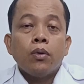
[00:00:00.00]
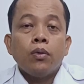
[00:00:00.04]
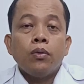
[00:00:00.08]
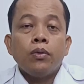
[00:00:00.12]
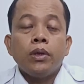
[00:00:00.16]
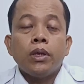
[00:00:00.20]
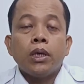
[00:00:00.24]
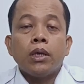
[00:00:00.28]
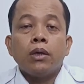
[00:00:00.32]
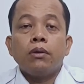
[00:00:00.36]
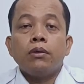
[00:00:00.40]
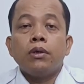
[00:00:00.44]

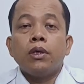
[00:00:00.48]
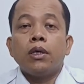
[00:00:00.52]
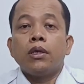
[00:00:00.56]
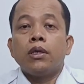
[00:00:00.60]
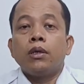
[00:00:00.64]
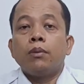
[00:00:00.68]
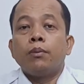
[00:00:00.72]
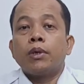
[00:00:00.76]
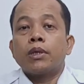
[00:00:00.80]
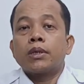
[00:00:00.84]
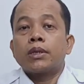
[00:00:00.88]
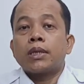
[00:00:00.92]
Undang-Undang
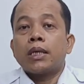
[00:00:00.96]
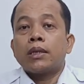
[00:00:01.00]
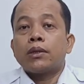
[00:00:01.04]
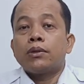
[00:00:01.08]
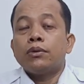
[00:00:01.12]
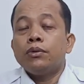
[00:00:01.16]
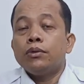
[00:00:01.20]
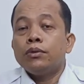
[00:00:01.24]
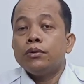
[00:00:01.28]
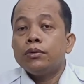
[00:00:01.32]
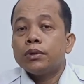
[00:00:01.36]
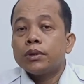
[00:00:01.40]
Nomor 1
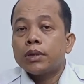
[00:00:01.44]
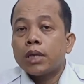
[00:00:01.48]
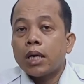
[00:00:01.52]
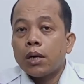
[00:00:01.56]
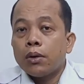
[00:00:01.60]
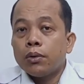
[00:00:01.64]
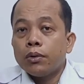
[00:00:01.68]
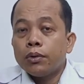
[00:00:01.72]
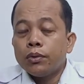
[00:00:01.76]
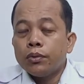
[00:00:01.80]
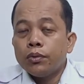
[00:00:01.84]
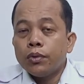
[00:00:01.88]

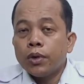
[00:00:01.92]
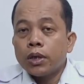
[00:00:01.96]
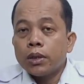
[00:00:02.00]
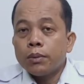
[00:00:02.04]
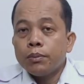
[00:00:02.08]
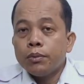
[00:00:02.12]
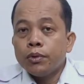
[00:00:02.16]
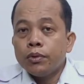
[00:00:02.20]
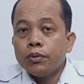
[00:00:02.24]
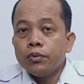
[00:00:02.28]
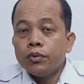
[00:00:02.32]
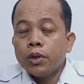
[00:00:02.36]
tahun
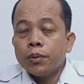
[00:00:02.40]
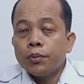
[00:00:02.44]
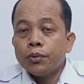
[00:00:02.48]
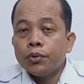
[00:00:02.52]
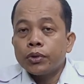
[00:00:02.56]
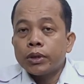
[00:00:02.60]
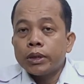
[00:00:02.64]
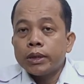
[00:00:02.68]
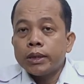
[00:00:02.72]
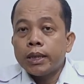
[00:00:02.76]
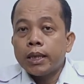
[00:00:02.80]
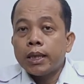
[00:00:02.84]

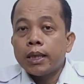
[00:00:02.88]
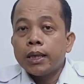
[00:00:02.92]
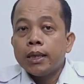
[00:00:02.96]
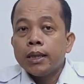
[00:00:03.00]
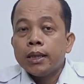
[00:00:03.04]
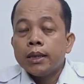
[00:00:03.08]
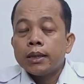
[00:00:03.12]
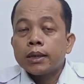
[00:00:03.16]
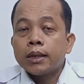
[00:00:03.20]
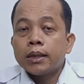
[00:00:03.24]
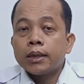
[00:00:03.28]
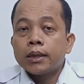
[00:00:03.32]

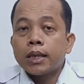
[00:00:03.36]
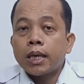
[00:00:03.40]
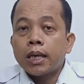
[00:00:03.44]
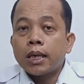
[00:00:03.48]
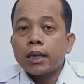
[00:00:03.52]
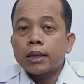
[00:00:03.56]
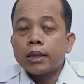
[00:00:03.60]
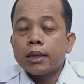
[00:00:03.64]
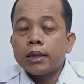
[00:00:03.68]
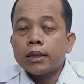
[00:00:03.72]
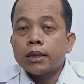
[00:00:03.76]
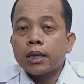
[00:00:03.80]
2023
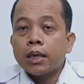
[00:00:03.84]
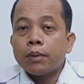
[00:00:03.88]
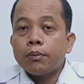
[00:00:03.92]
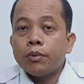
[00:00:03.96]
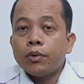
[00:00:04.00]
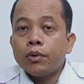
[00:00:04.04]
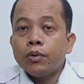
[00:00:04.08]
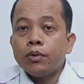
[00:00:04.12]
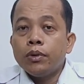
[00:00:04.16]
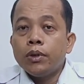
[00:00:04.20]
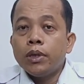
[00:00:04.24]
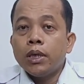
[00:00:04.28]
tentang
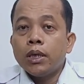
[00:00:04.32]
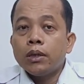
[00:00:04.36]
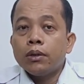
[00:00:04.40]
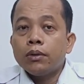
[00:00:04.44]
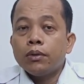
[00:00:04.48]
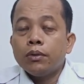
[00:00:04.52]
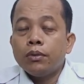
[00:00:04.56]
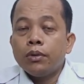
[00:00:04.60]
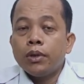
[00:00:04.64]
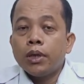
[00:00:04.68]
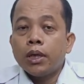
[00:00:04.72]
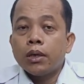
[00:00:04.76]
Kitab
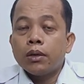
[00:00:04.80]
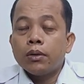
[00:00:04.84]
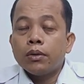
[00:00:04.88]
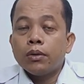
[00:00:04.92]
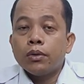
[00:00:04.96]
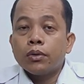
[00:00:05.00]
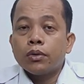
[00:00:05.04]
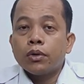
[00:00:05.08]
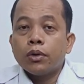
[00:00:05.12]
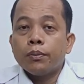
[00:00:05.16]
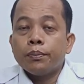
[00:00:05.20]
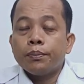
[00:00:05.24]
Undang-Undang
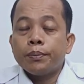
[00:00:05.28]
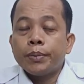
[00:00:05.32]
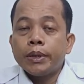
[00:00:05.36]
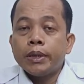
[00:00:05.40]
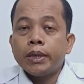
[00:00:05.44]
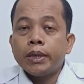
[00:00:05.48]
Hukum